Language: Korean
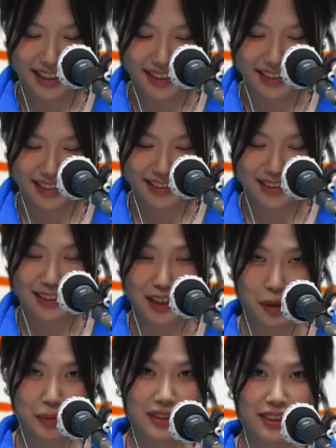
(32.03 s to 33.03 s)
어,
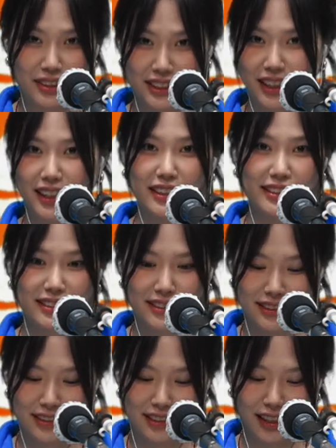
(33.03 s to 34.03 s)
라벤더
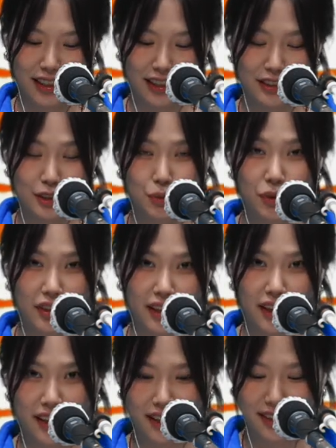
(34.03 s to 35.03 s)
스카이는 제가
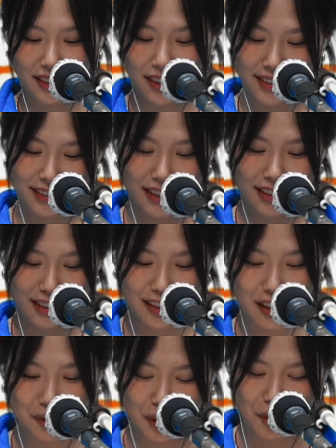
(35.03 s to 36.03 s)
10월에
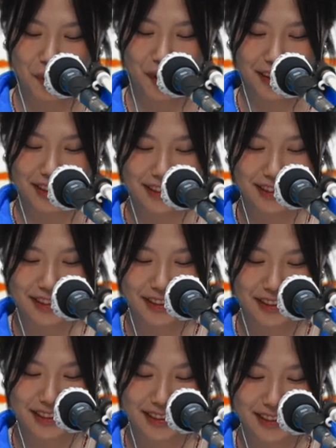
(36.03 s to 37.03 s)
따끈따끈하게 발매한
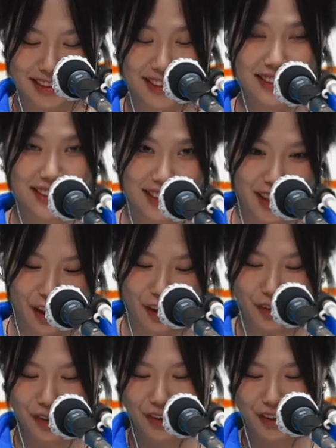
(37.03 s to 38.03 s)

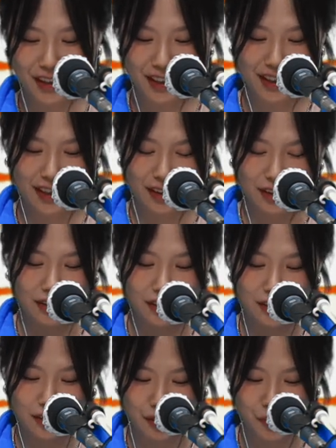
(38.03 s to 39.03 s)
싱글인데요.
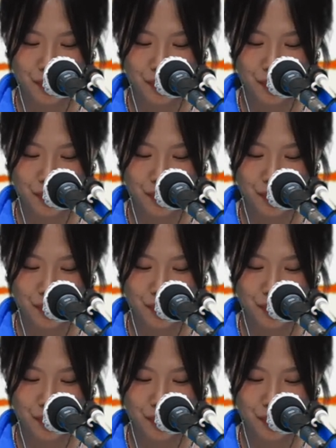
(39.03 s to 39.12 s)
어,